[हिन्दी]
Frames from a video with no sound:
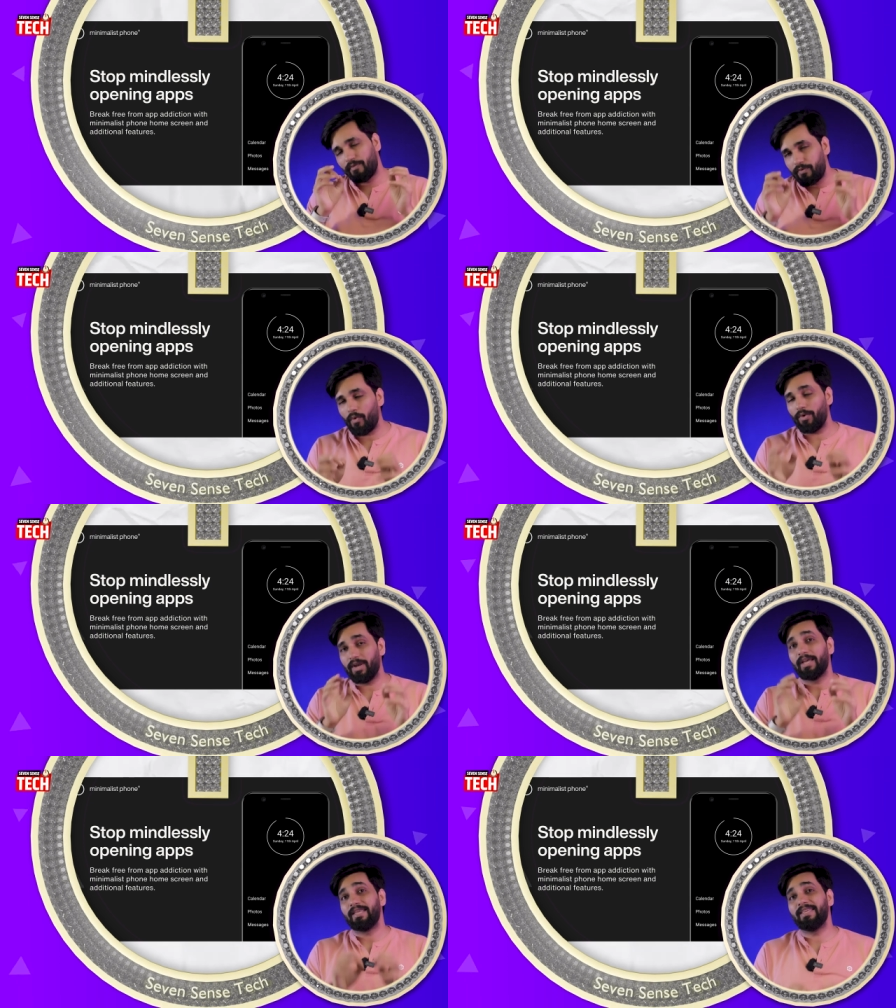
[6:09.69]
फोन
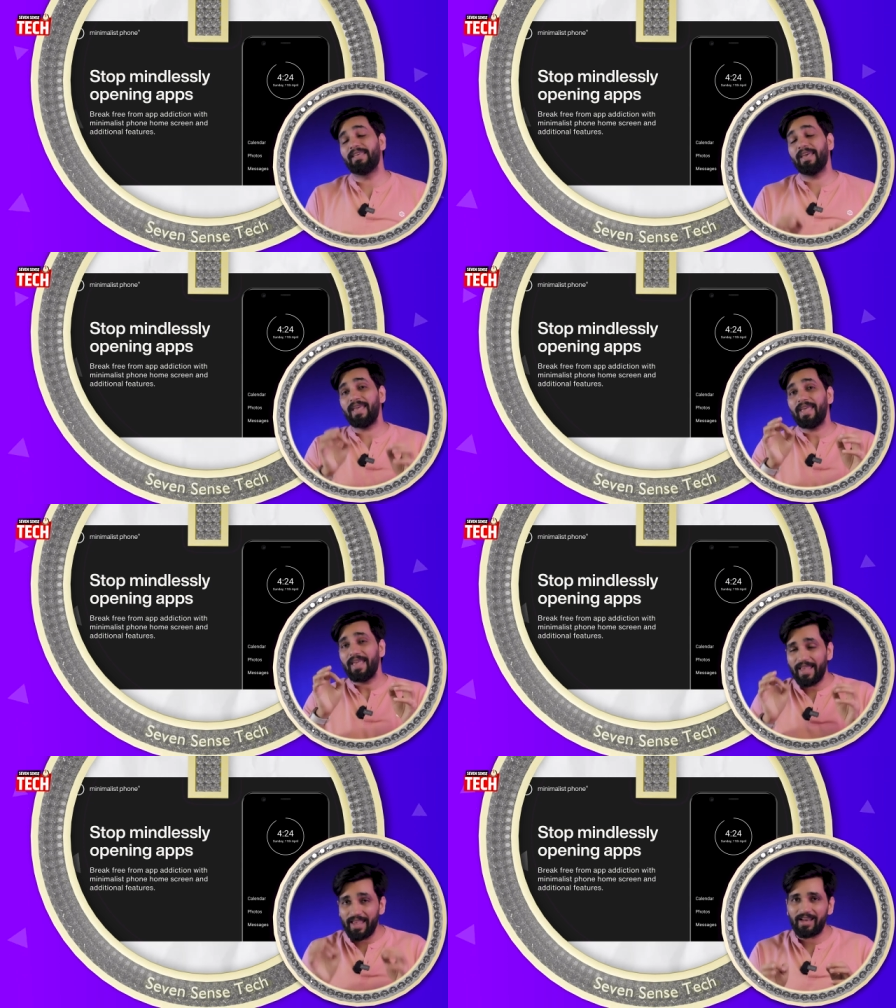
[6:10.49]
ये
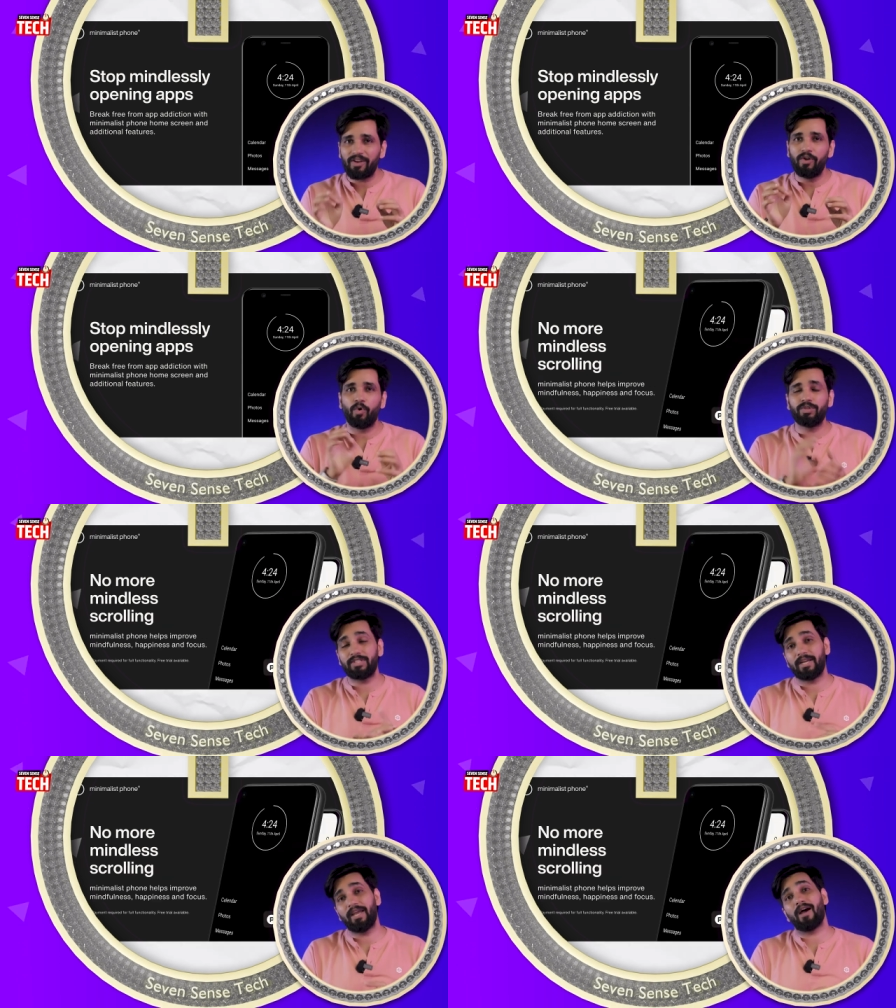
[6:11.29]
एक
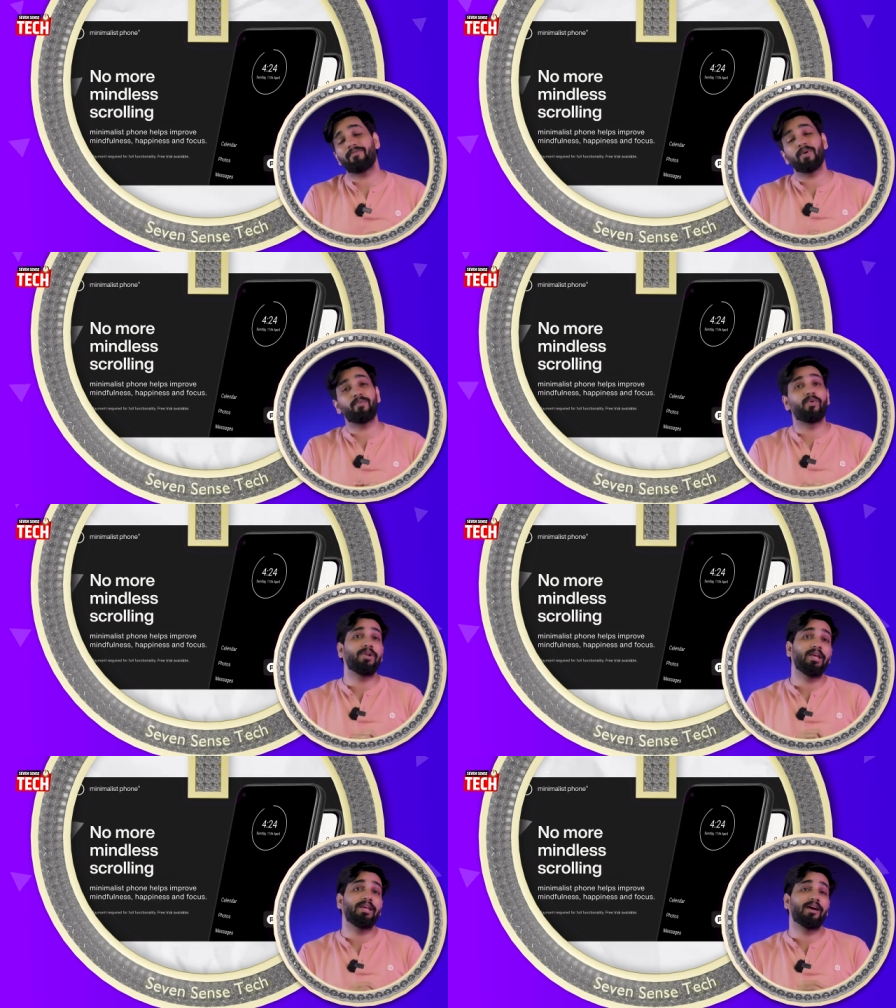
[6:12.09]
लॉन्चर है आपके
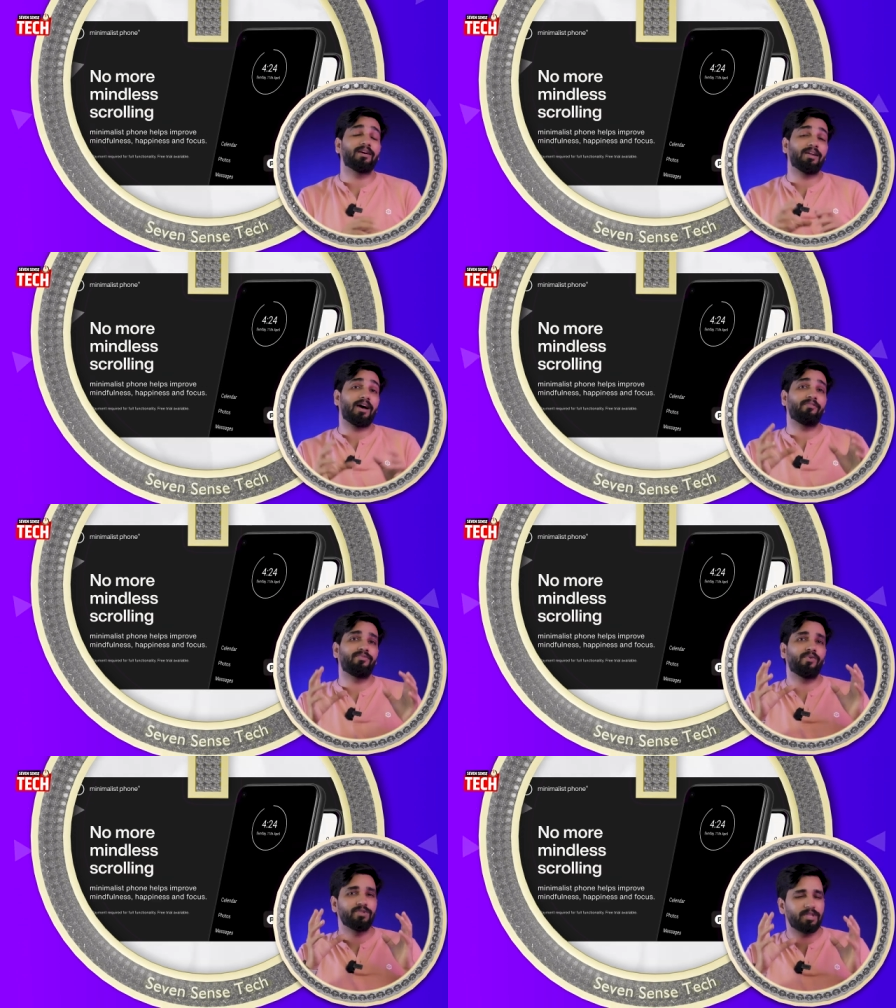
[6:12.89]
फ़ोन के लिए अगर
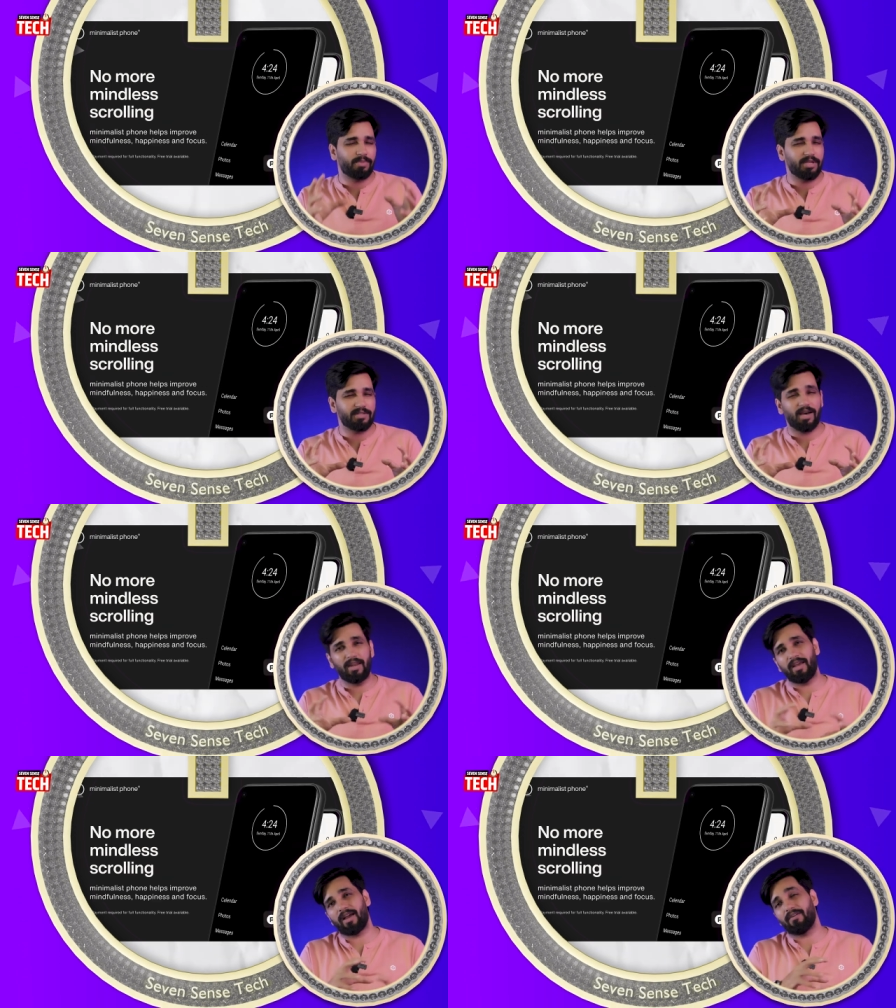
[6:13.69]
आप फ़ोन से
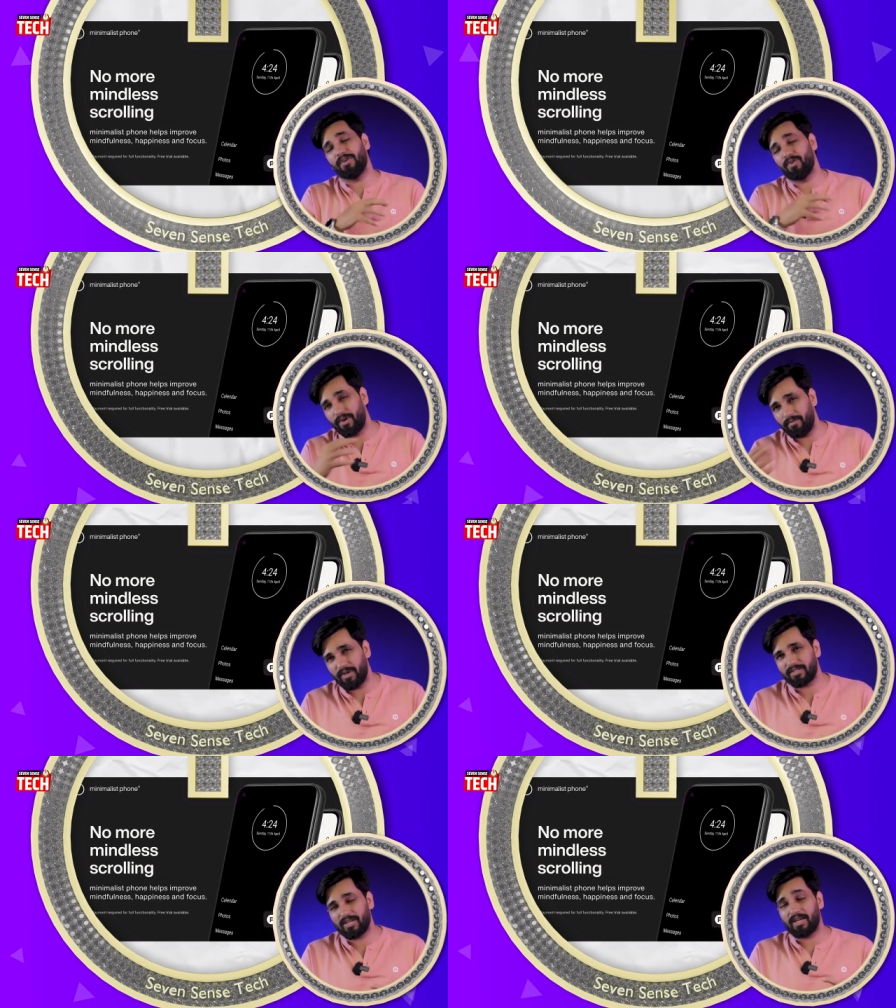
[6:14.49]
परेशान हैं काफ़ी
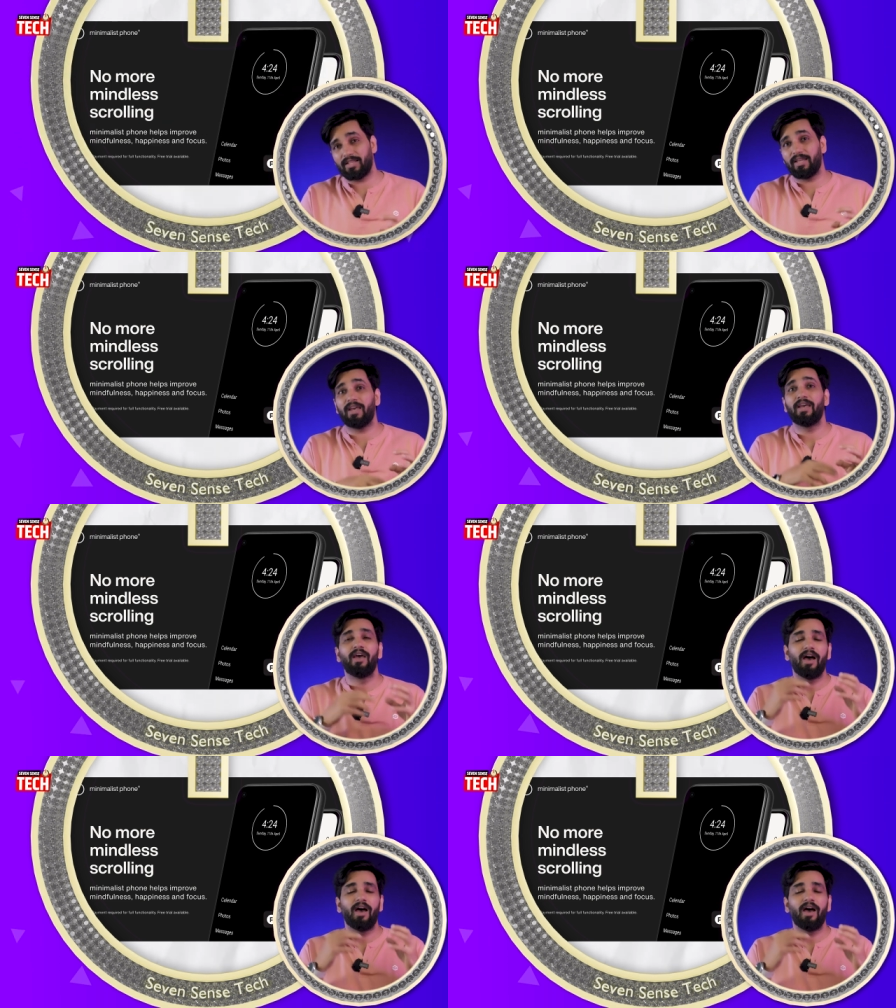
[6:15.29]
नोटिफिकेशन आते हैं